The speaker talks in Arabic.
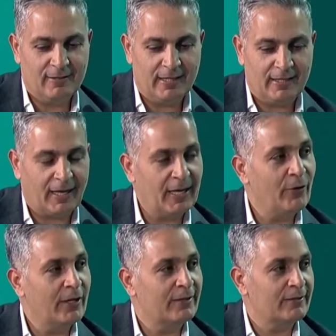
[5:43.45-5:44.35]
يعني
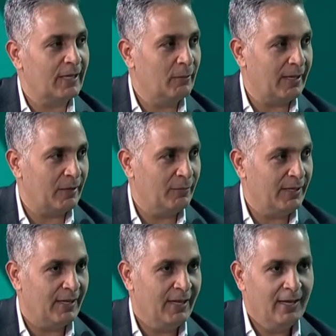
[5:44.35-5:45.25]
قنوات ناطقة
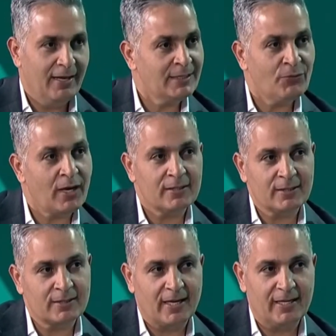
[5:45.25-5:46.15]
بالعربية ليس فقط
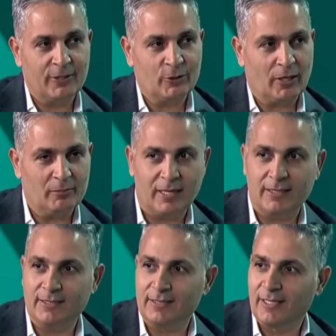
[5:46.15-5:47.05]
إسرائيل يا دكتور عبد
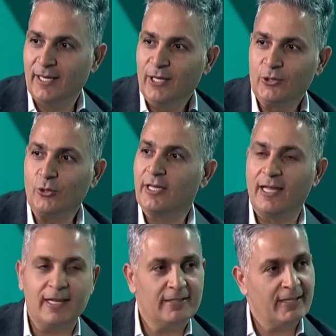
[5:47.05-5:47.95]
العزيز
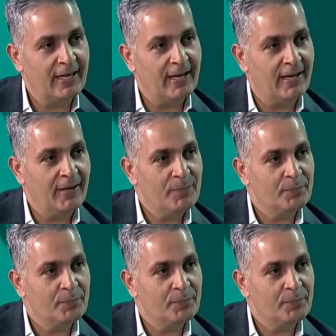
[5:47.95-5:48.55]
تركيا لديها